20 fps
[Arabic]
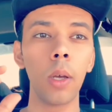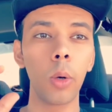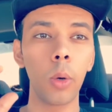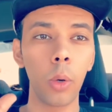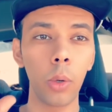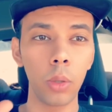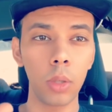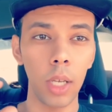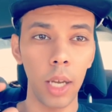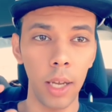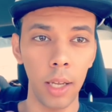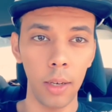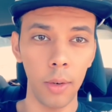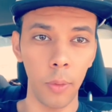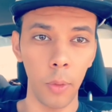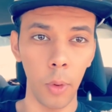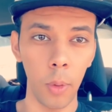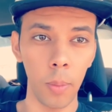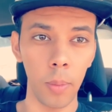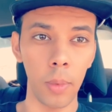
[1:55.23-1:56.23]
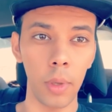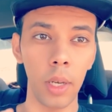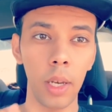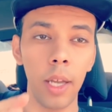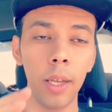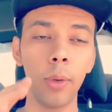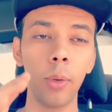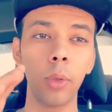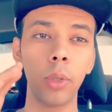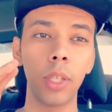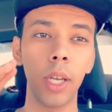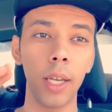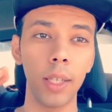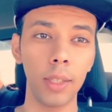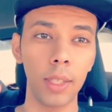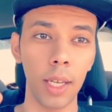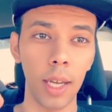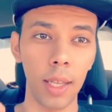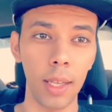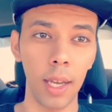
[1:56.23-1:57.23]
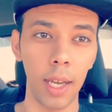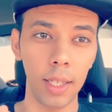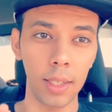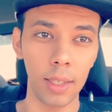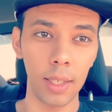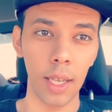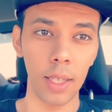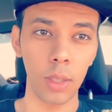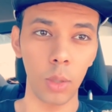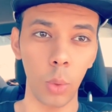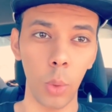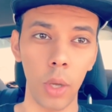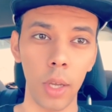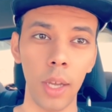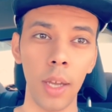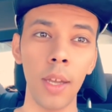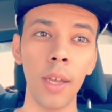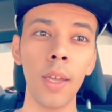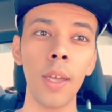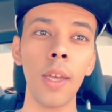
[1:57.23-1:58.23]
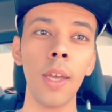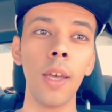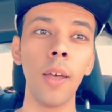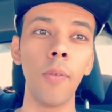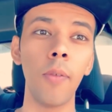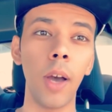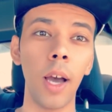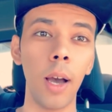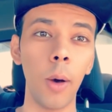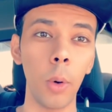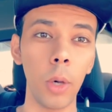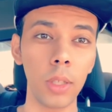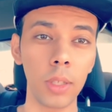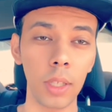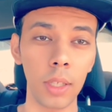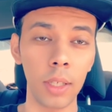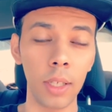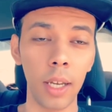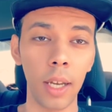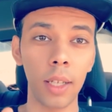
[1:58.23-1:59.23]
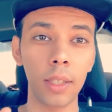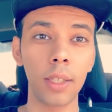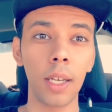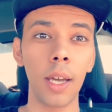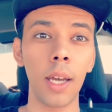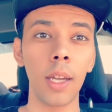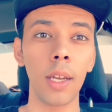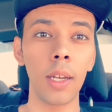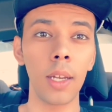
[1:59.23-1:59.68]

كنت أعرفهم لأنه التحدي هذا حساس شوية فحاولت أني أختار